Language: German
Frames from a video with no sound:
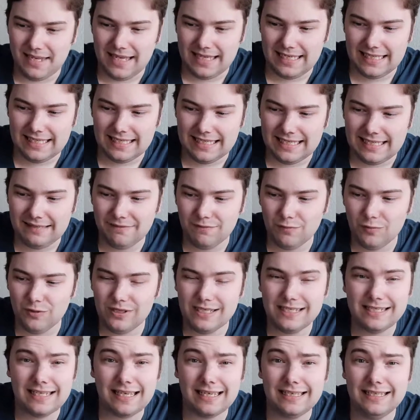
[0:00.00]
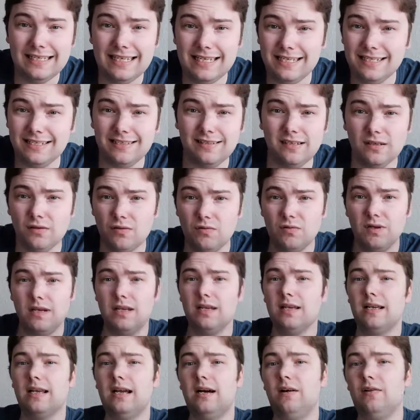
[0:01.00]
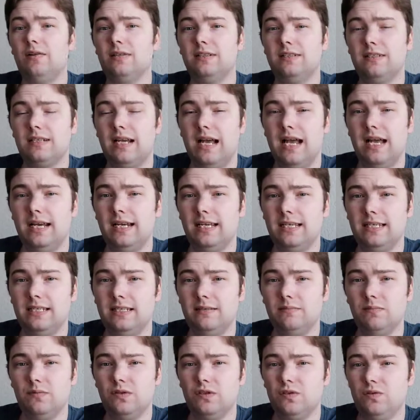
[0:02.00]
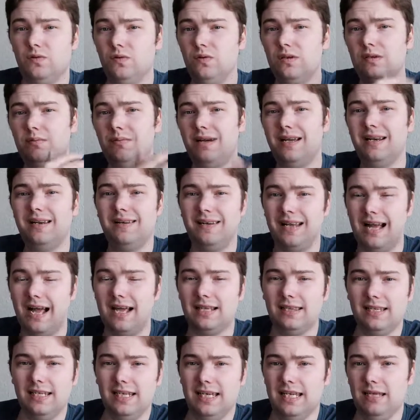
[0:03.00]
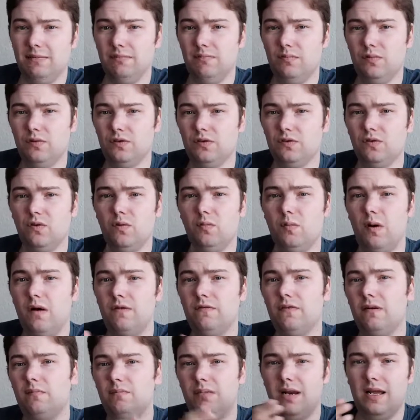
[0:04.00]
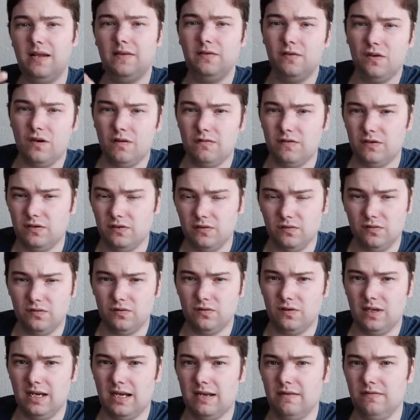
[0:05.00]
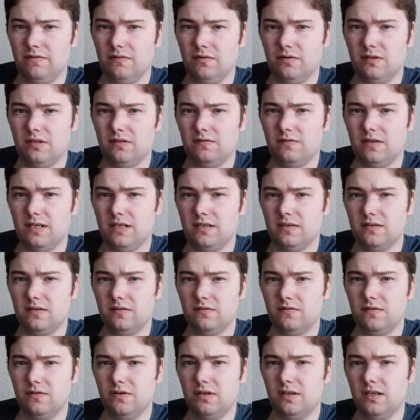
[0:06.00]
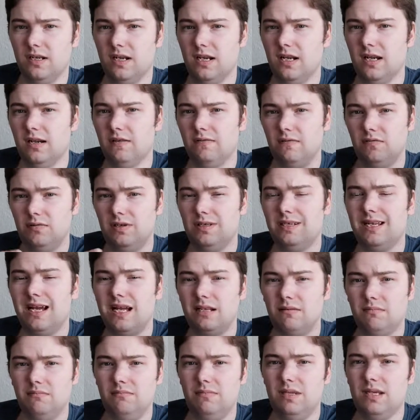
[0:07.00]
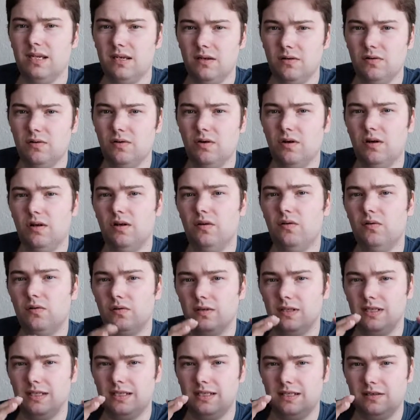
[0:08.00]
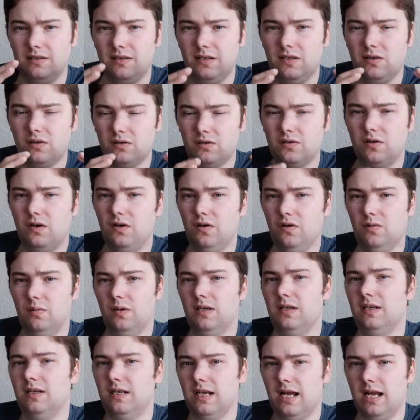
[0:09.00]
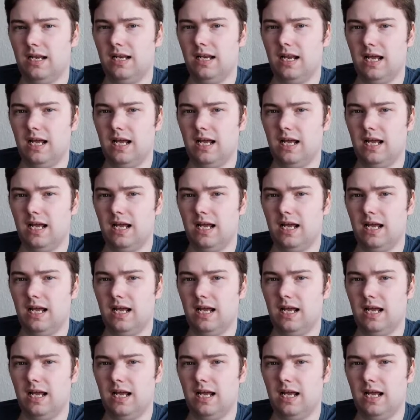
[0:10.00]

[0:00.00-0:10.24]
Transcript: äh, wo ich da nicht einen Google-Account einrichten muss, Google meine Daten geben muss, um auf den Play-Service zuzugreifen und so weiter und so fort, wo die Daten mir gehören und ich die Kontrolle über die Daten